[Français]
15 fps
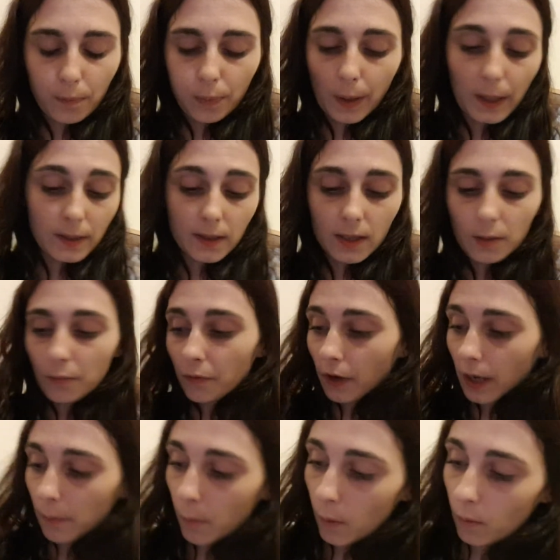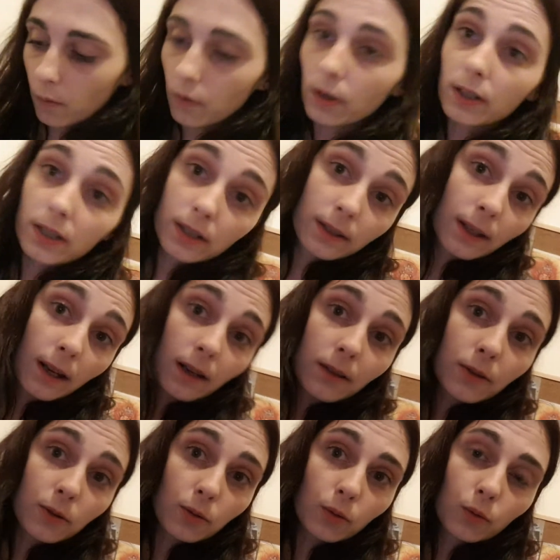principe vraiment original,
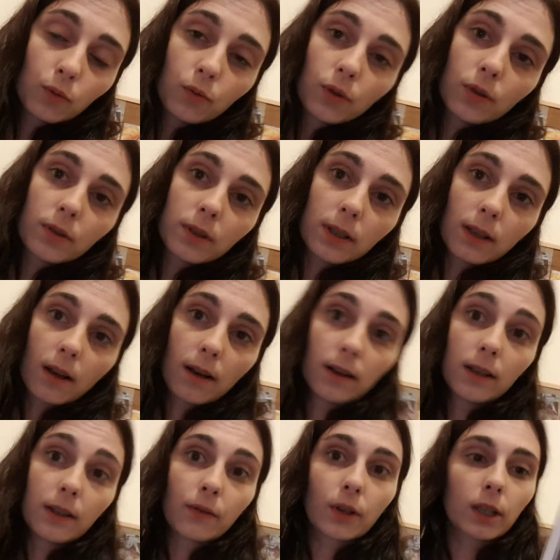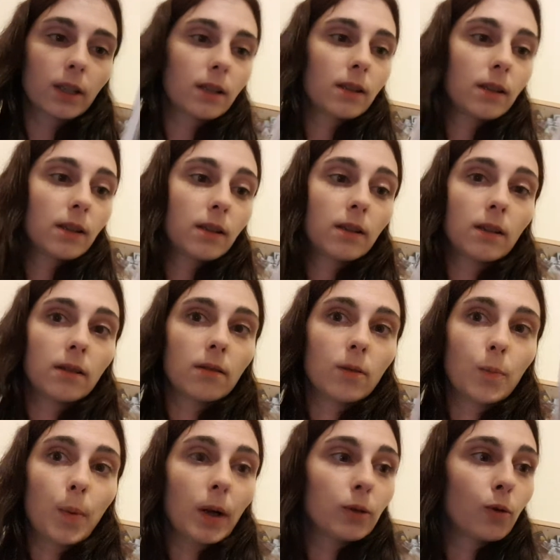surtout que c'est un livre qui euh,
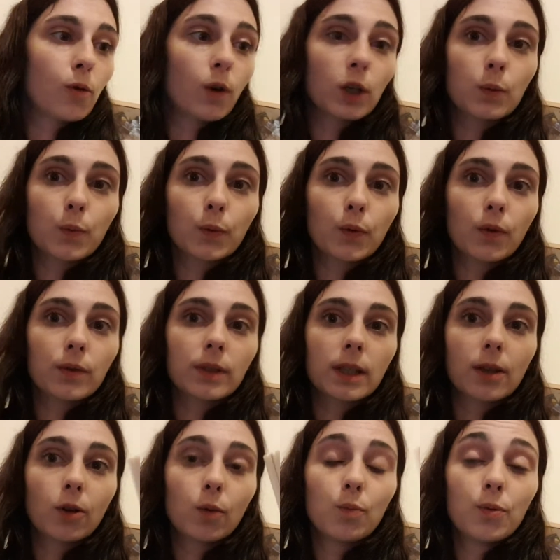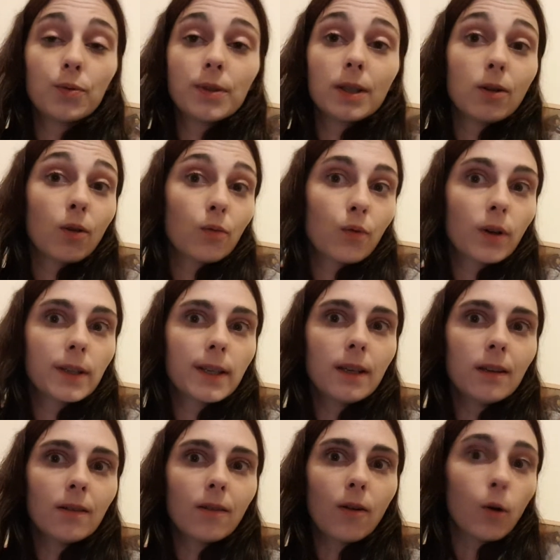parle de correspondance et que le but c'est de
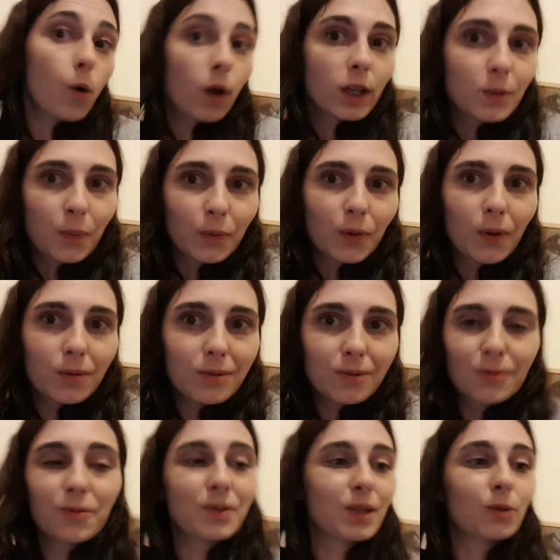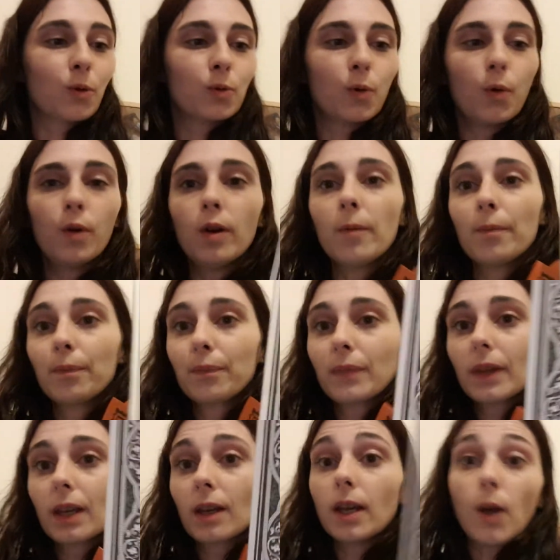l'envoyer en correspondance, donc c'est trop drôle.
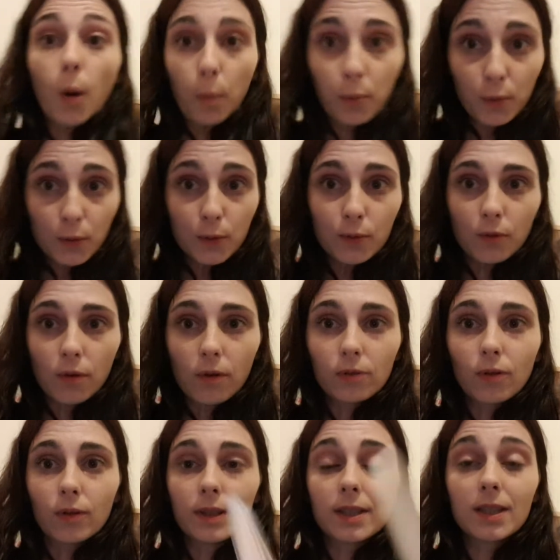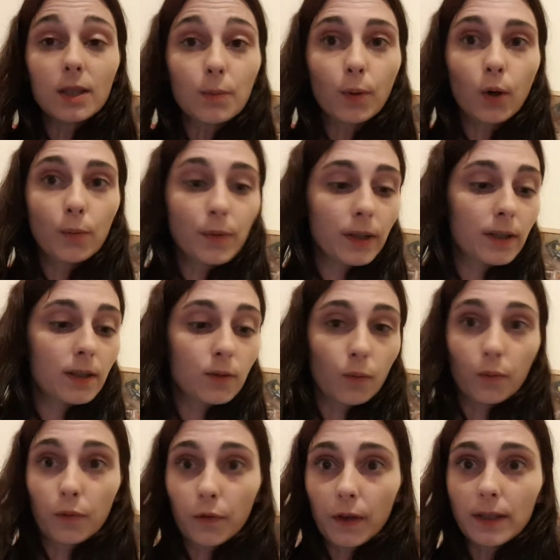Et en plus, euh, dans les six premiers qu'ils ont
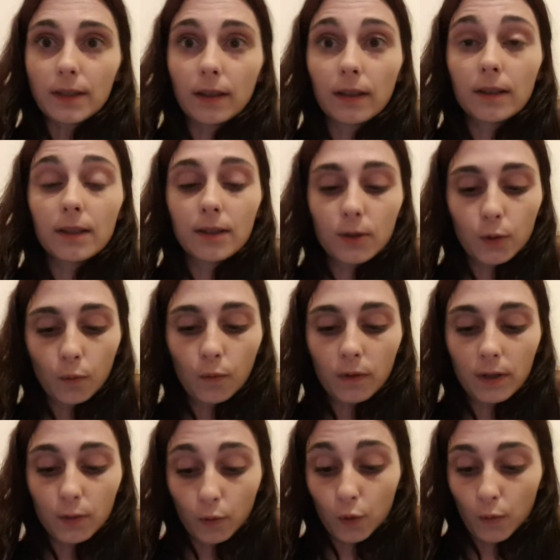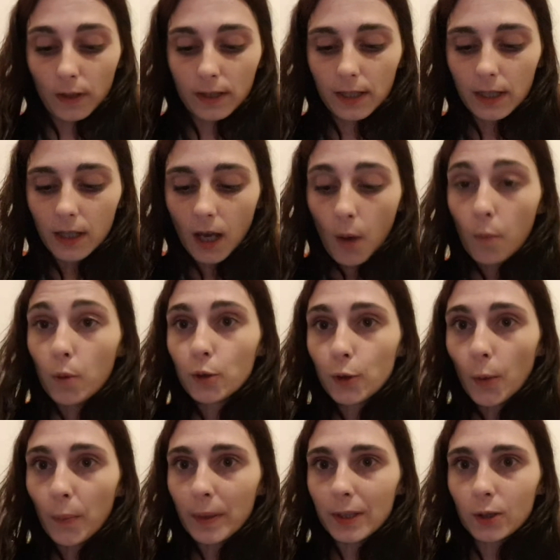fait, cette édition, ils ont choisi
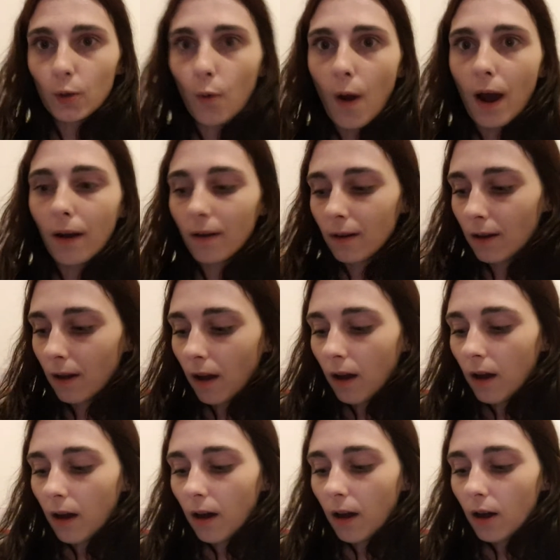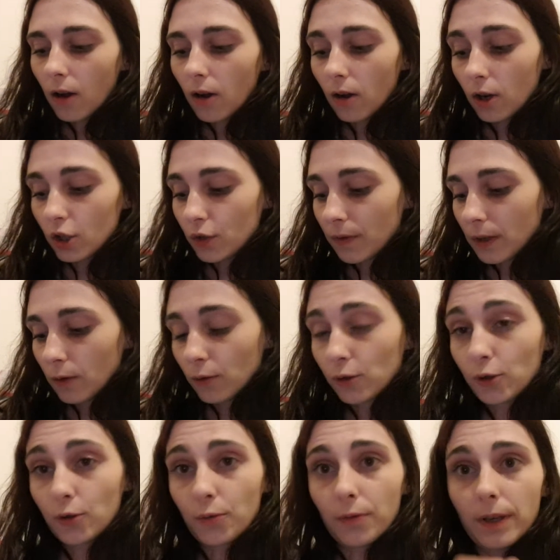Monsieur Pessoa. Oh, je vais le
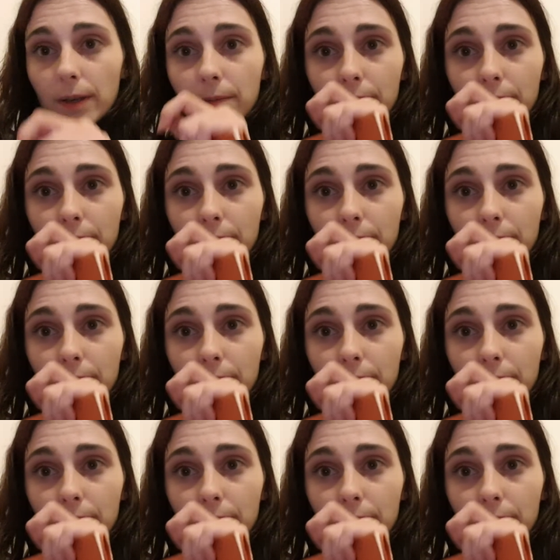tuer.